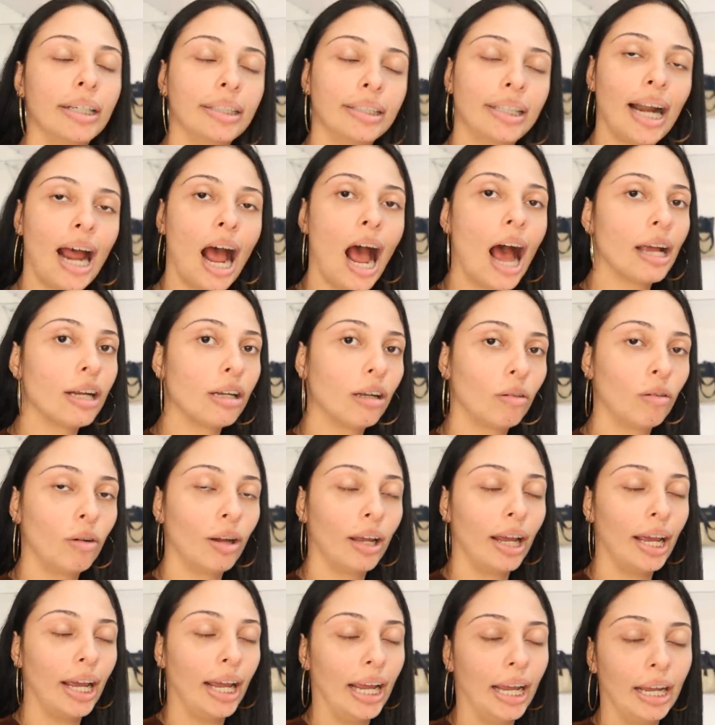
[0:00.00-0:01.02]
Entrar,
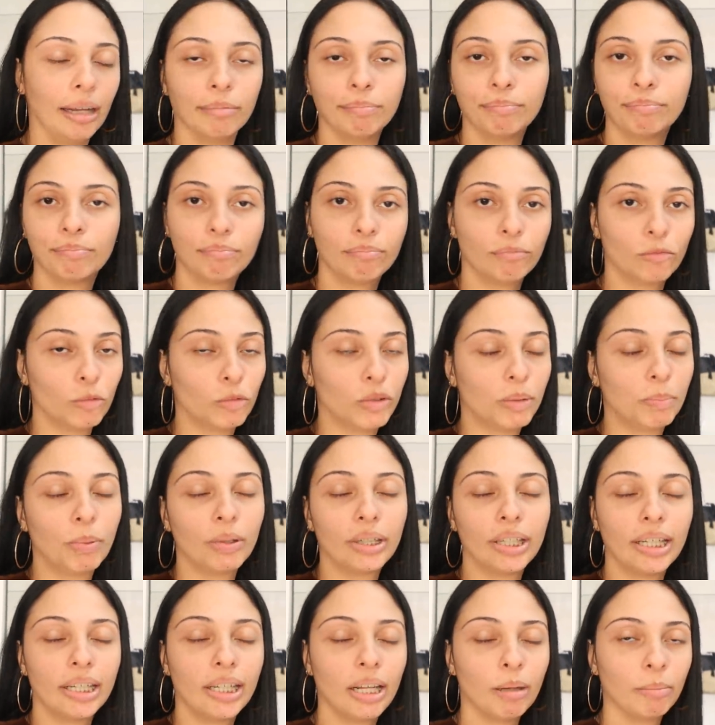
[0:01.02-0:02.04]
é, não
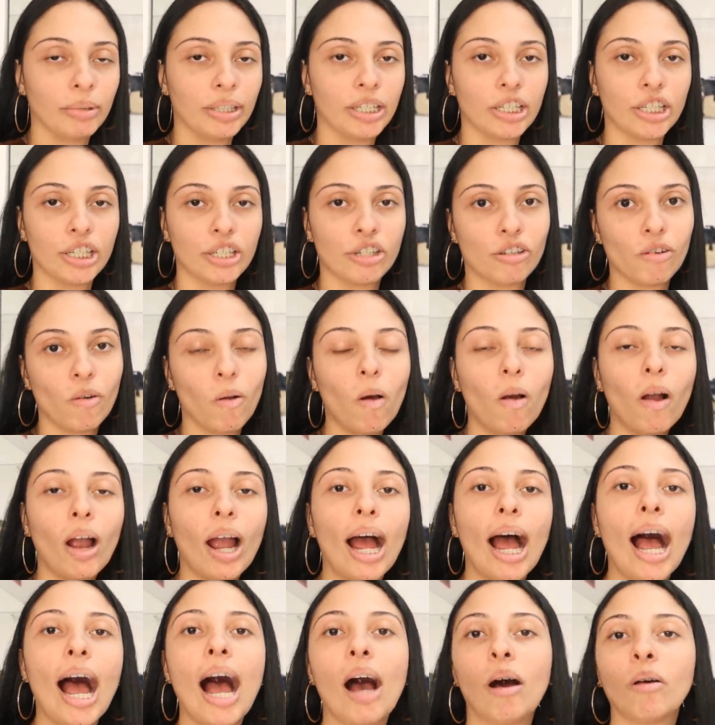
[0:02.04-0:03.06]
poder ter muita gente no
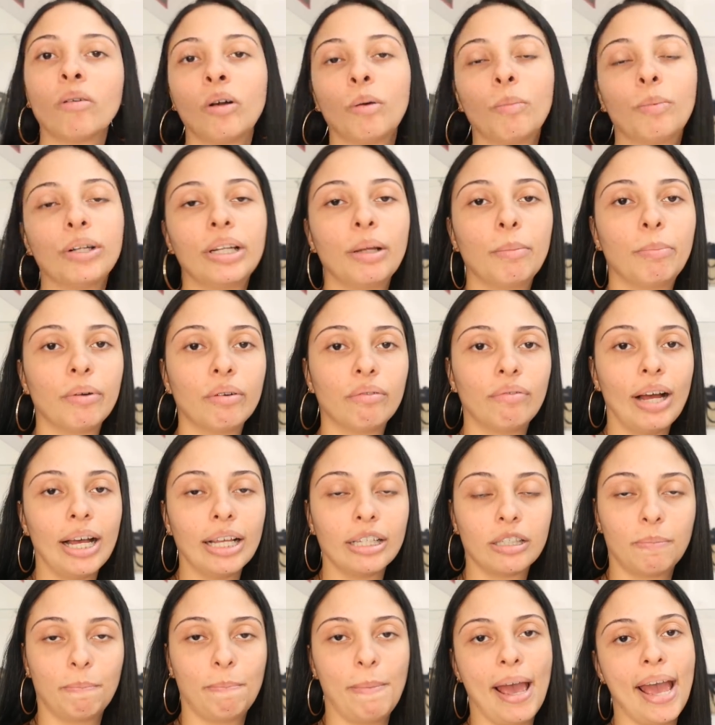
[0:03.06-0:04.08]
local, não poder
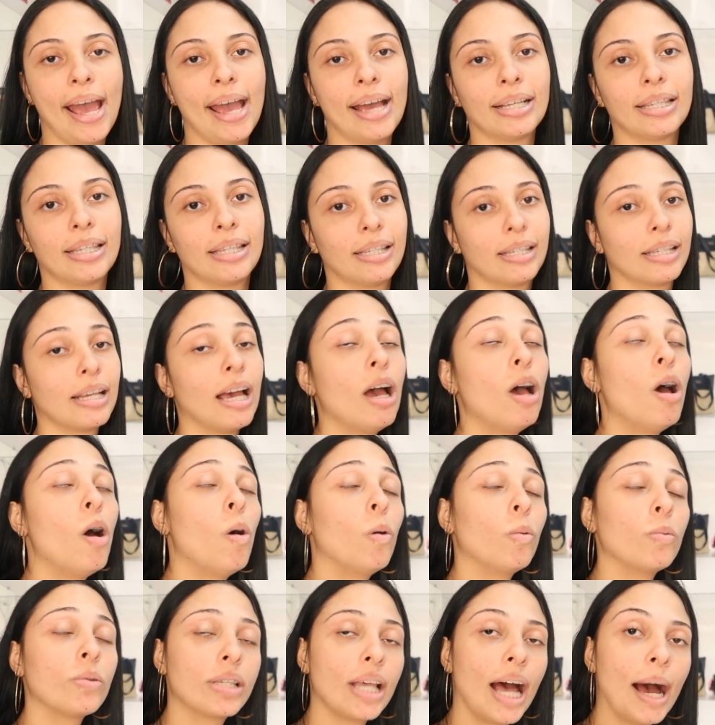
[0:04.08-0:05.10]
provar as peças,
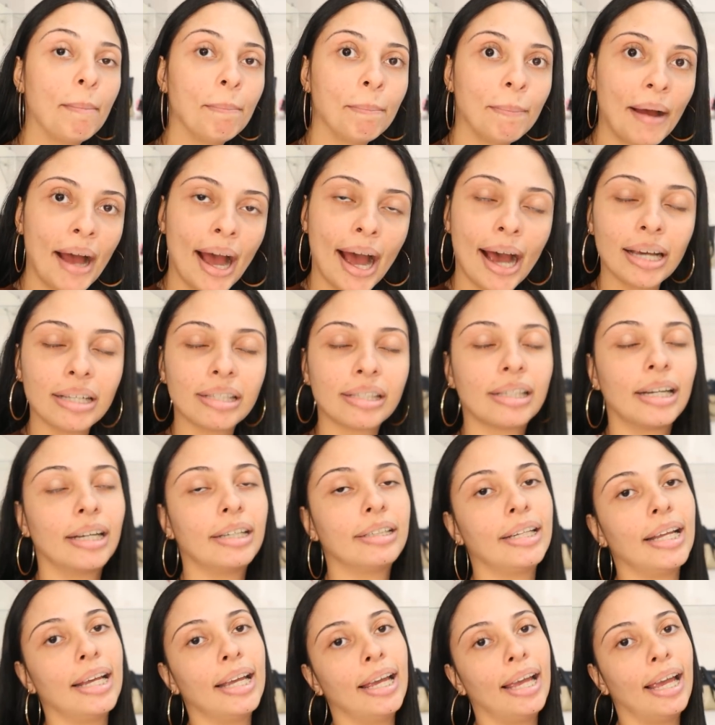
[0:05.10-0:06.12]
usar
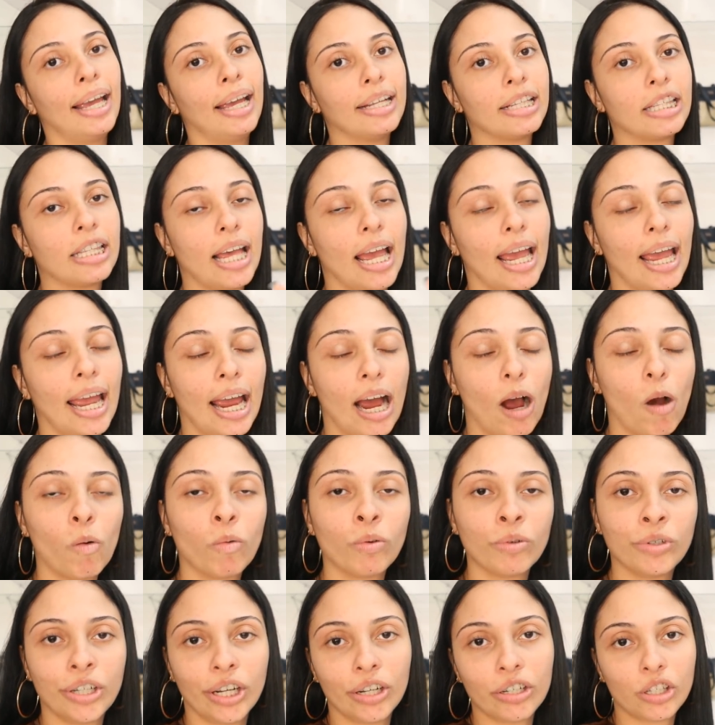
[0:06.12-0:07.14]
máscara, ter é,
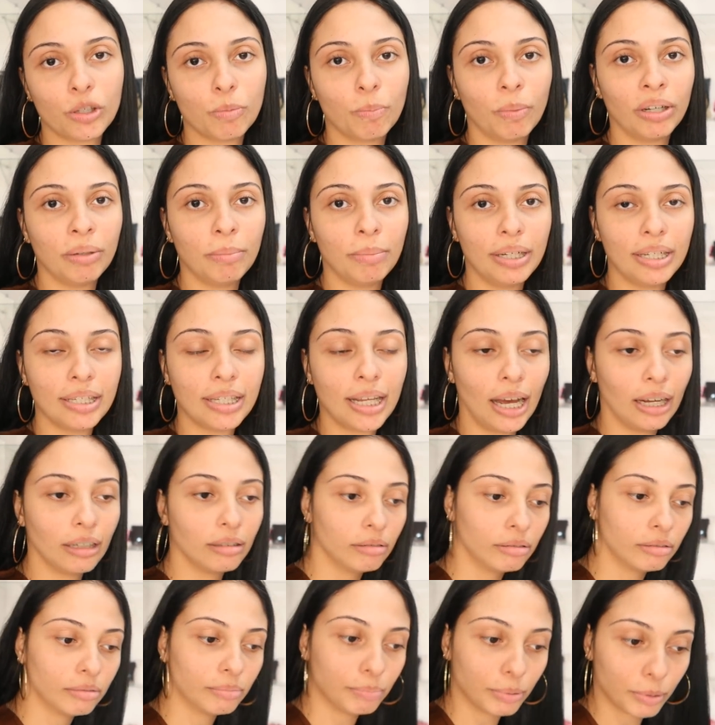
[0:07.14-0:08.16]
álcool já
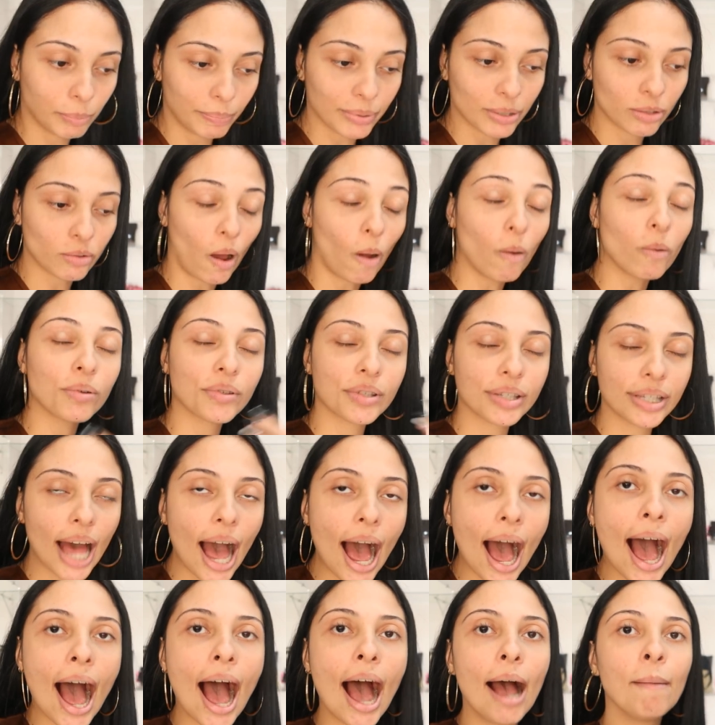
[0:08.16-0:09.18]
disponibilizado pro pessoal
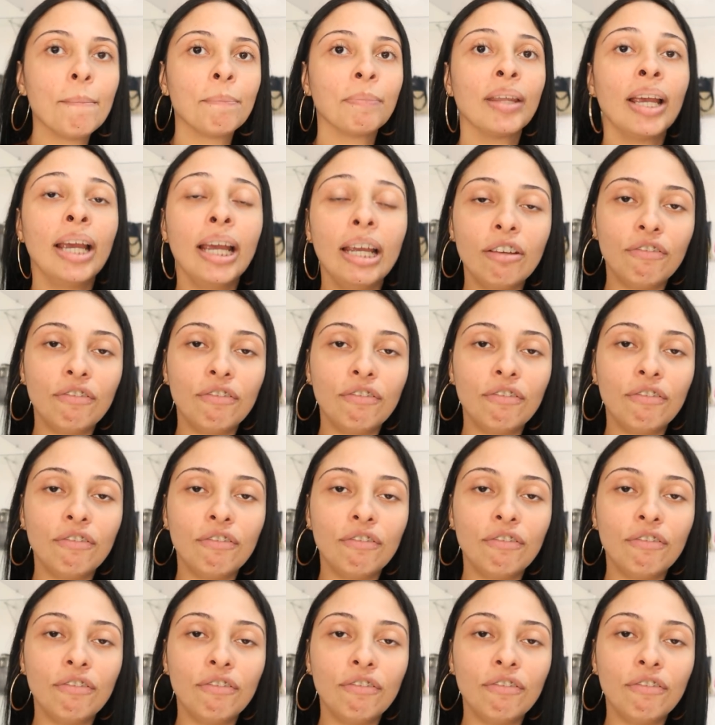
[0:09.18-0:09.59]
usar.